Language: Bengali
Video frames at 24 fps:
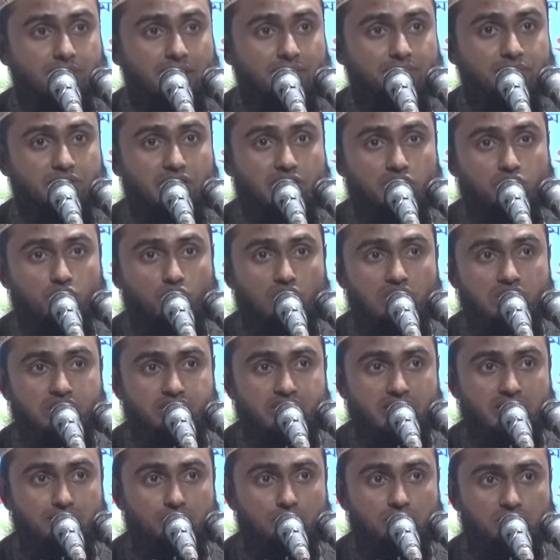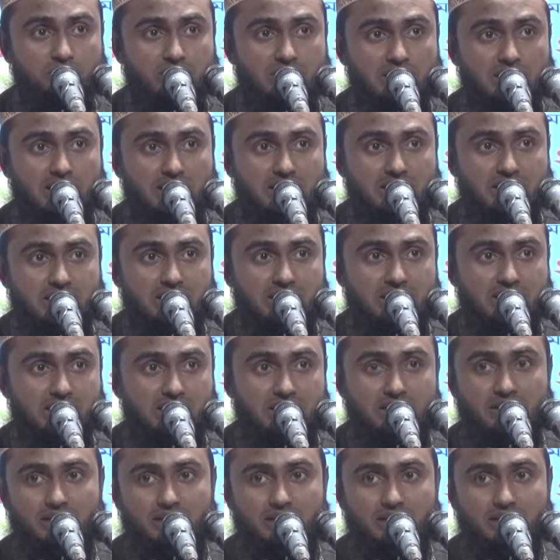ইমামদের কলিজার মধ্যে লাগে